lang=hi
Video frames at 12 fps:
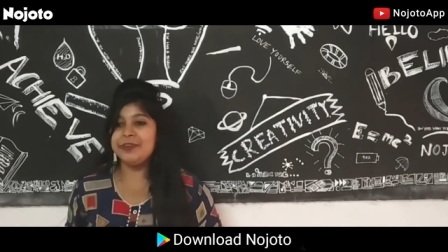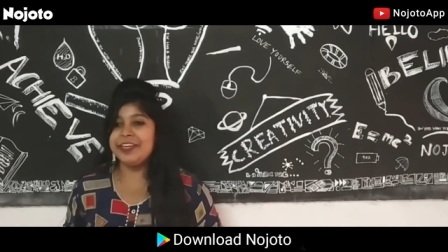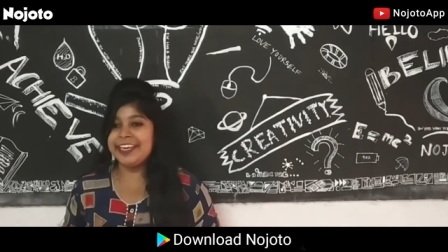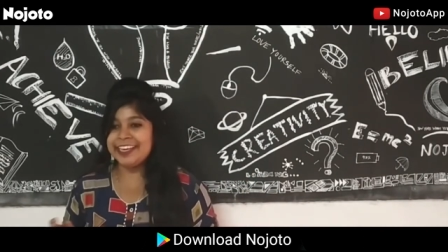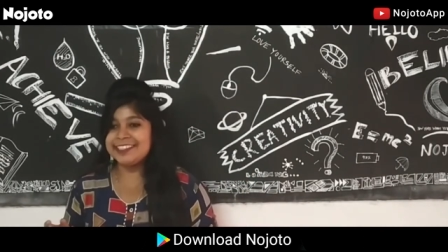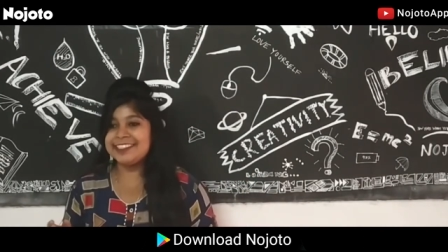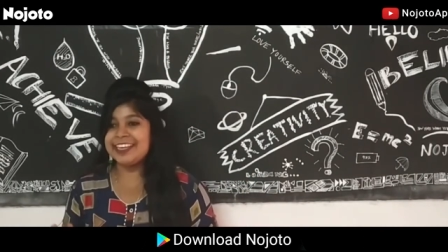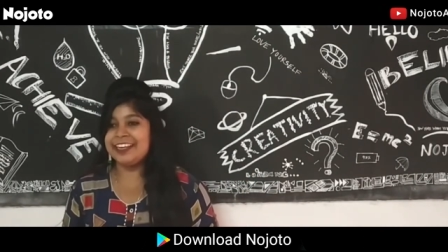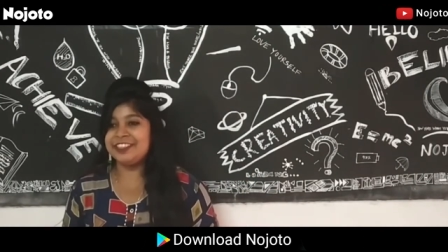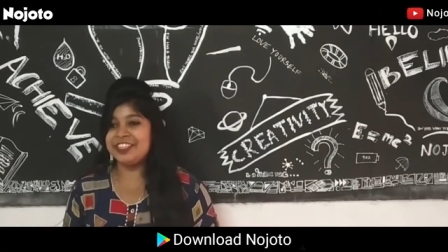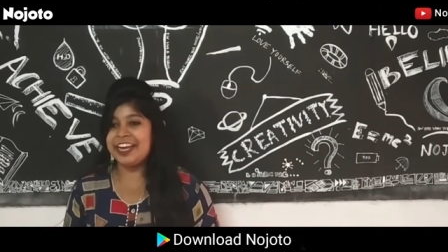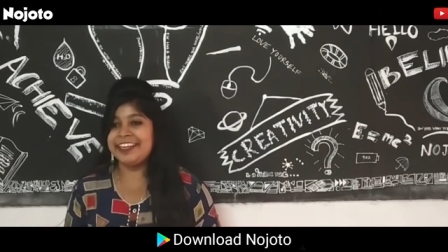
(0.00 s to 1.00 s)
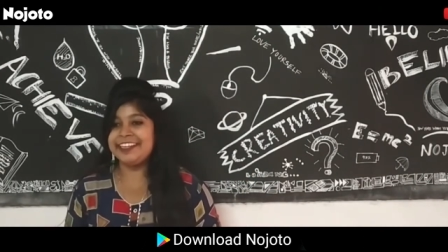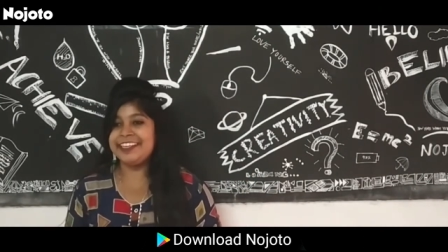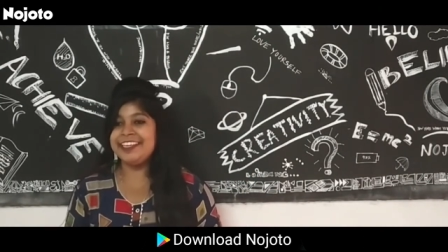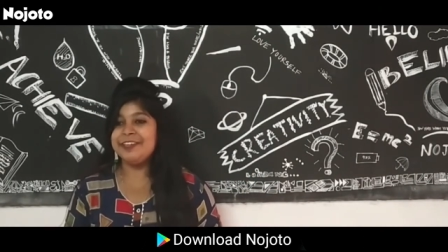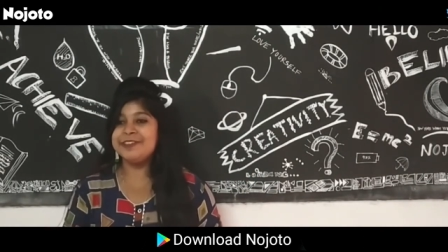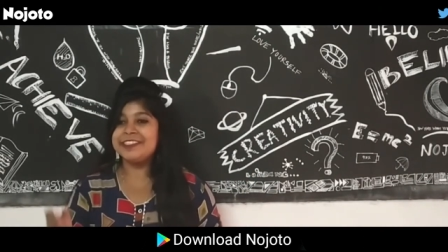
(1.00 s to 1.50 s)
तो एक
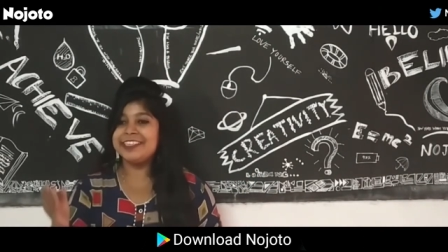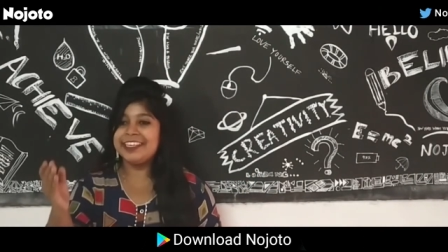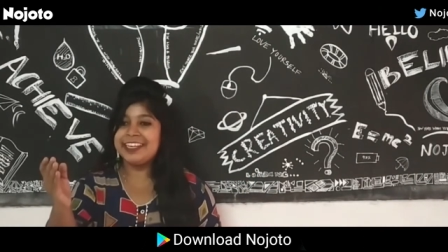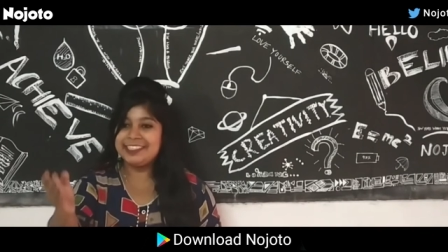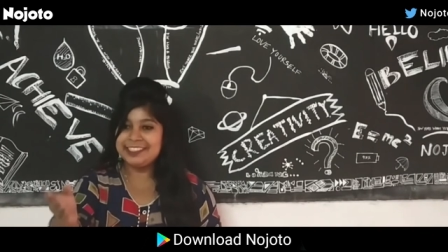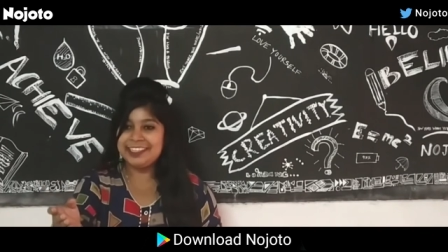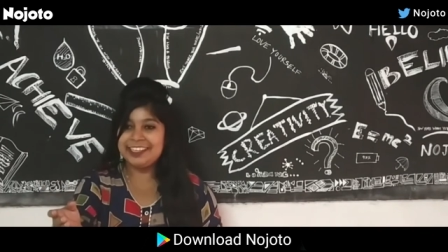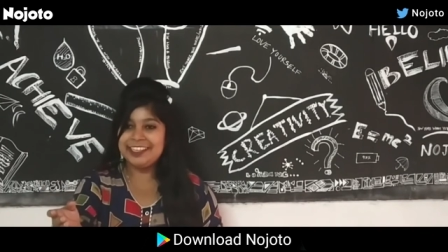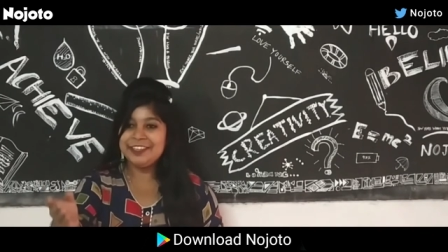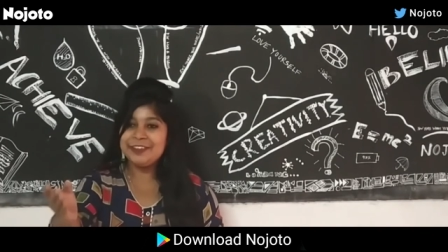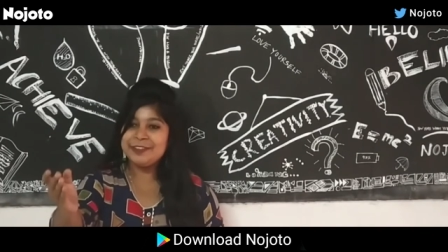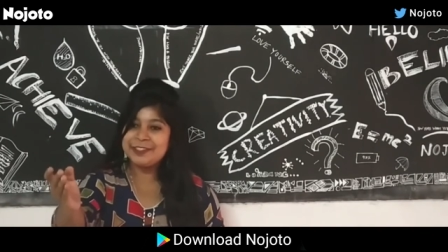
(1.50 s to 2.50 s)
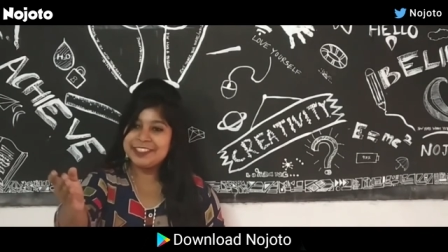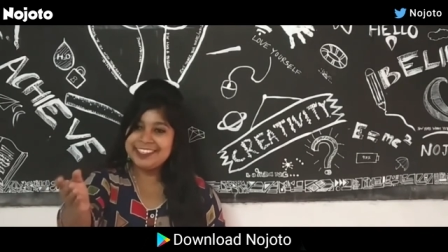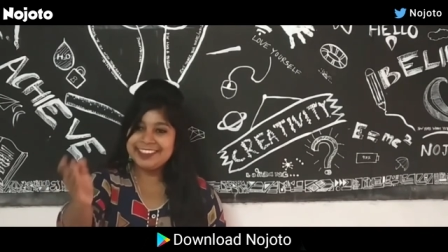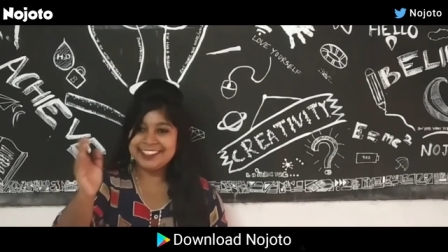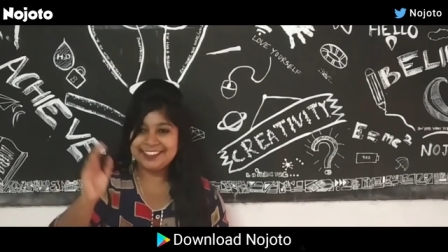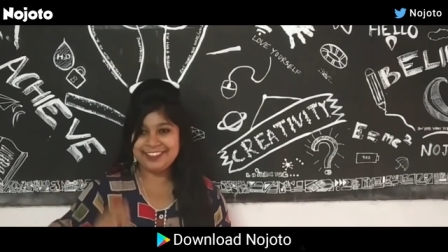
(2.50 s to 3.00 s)
शायरी उसकी हंसी और
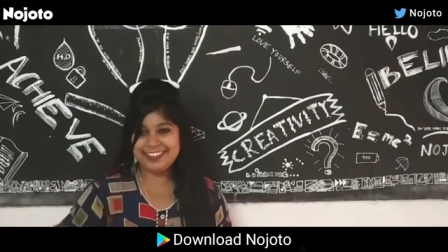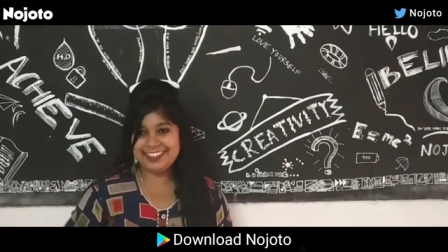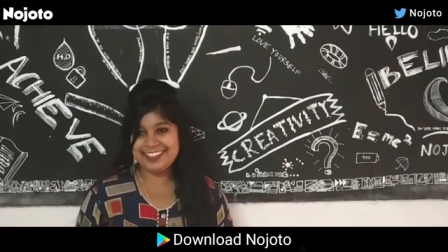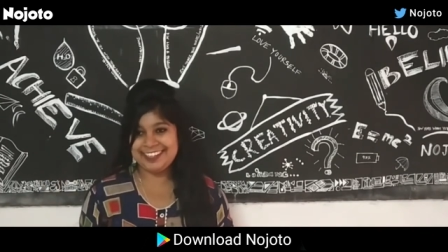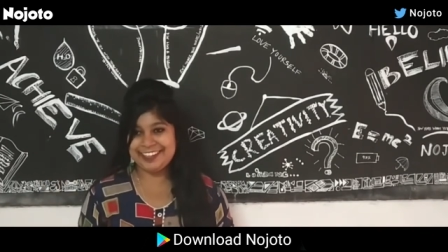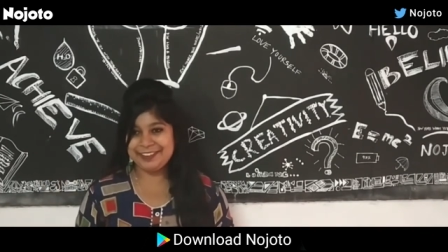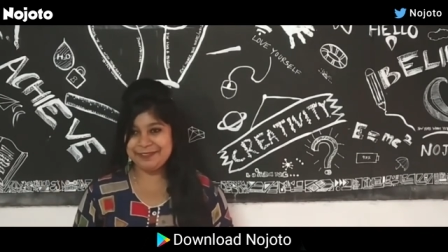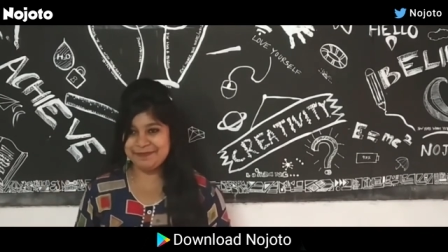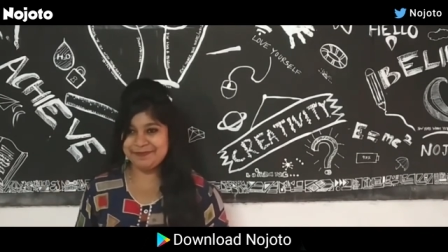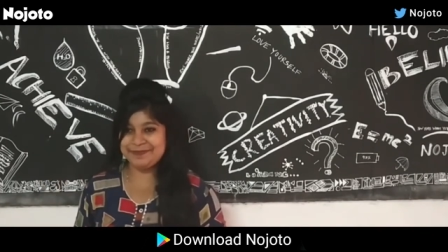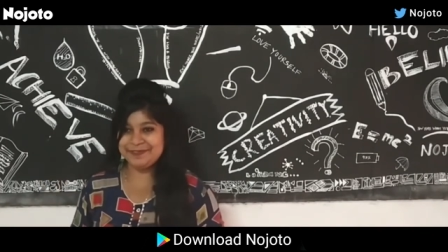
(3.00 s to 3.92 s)
उसकी तस्वीर के नाम